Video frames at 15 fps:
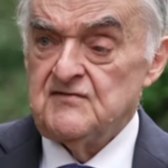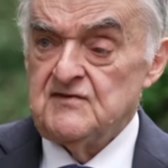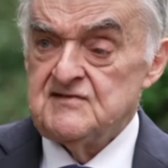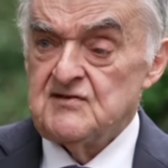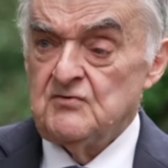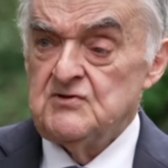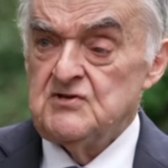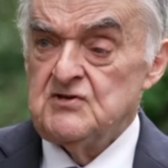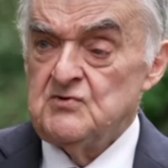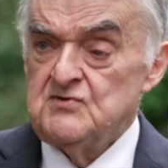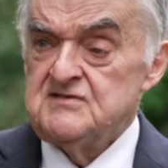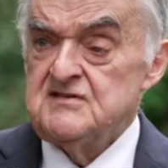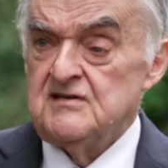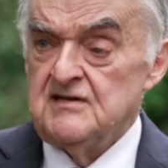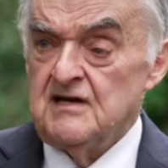findet es auch nicht
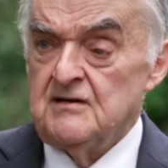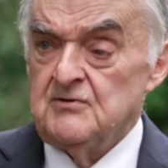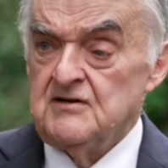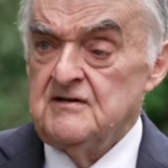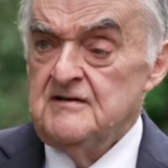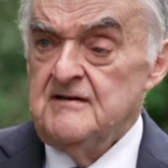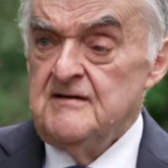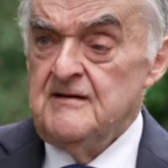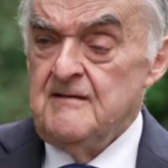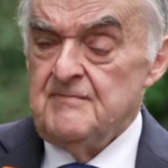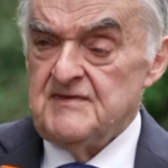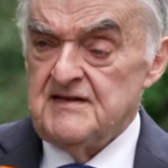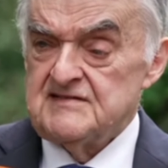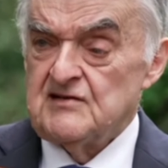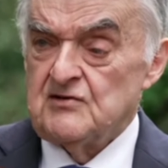lustig, aber
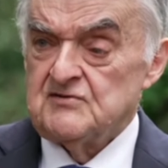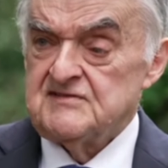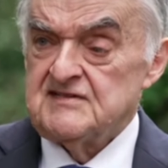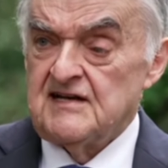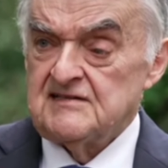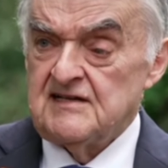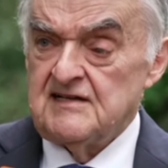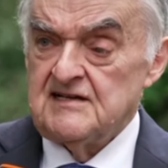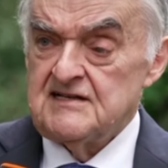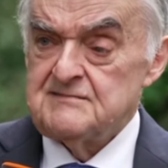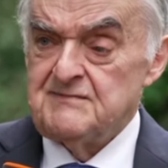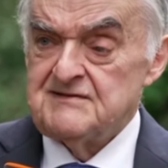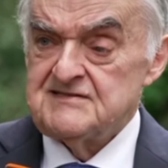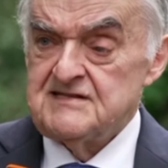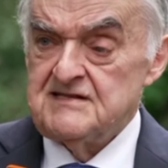da ist ja Gott sei Dank da nichts
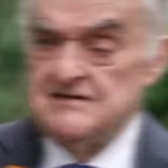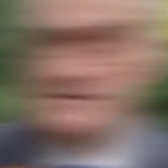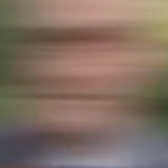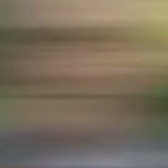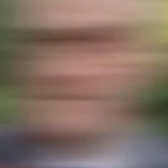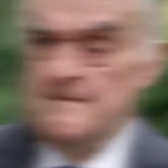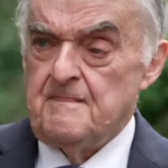passiert.